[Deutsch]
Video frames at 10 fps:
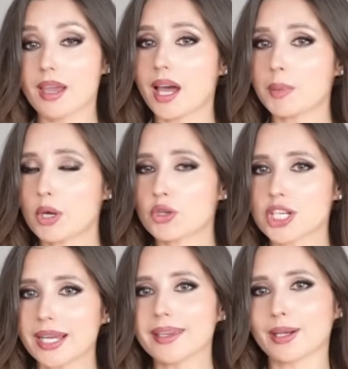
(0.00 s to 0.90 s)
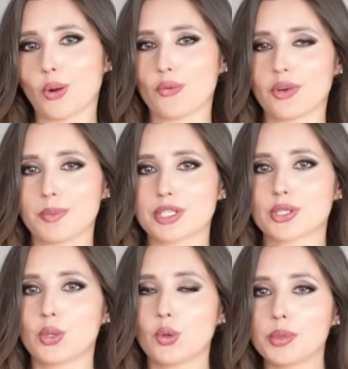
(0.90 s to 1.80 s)
Aber auch Chunky Loafer mit
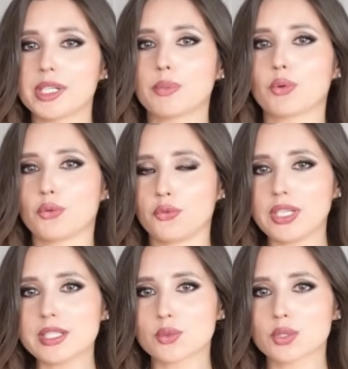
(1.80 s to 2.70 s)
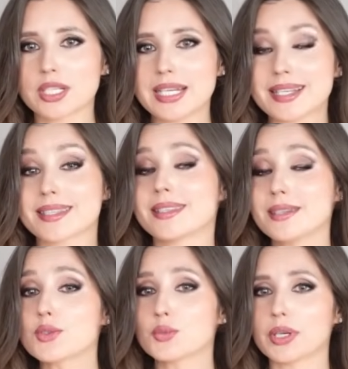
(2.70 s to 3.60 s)
klobiger Profilsohle
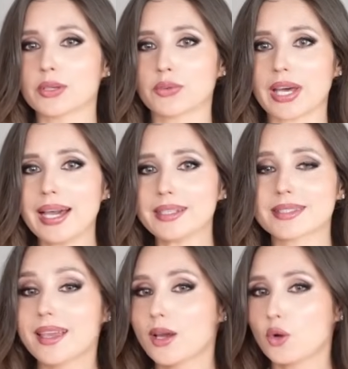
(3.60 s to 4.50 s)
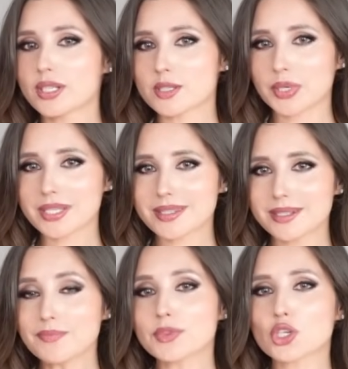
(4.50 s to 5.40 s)
sind super gefragt. Und das
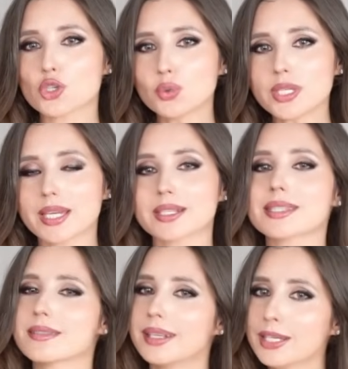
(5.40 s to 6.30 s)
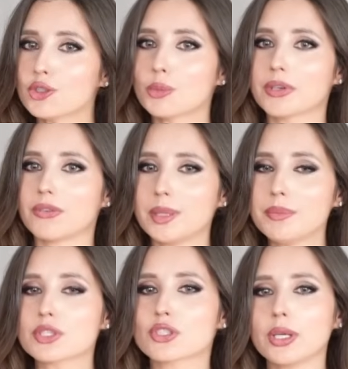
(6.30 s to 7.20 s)
Beste, der Schuhtrend nicht nur bequem,
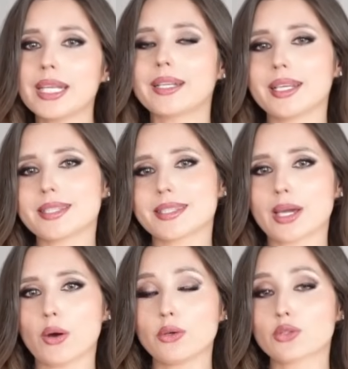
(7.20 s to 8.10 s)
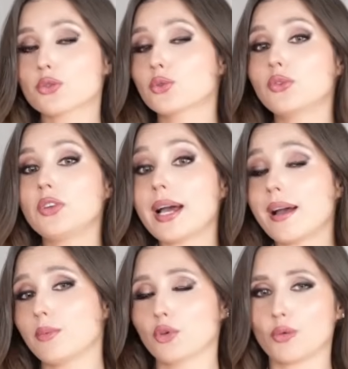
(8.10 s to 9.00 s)
sondern lässt sich auch zu so gut wie
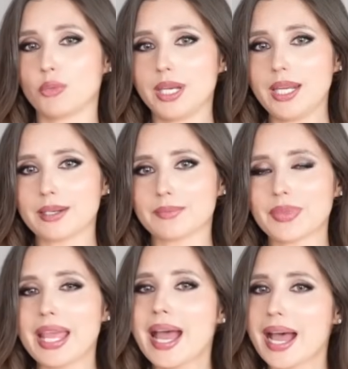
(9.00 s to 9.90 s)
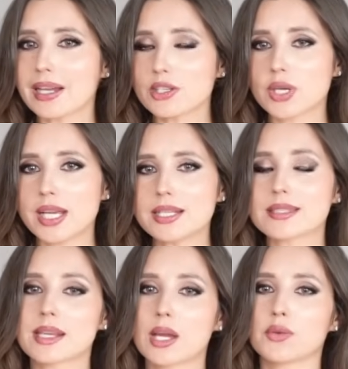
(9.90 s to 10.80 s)
allem kombinieren. Aktuell
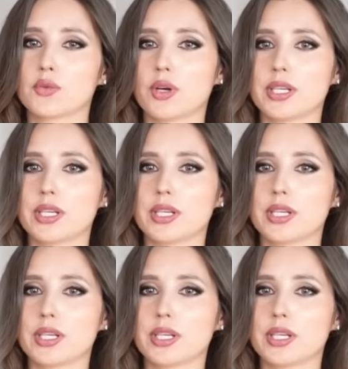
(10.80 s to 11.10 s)
ist nach wie vor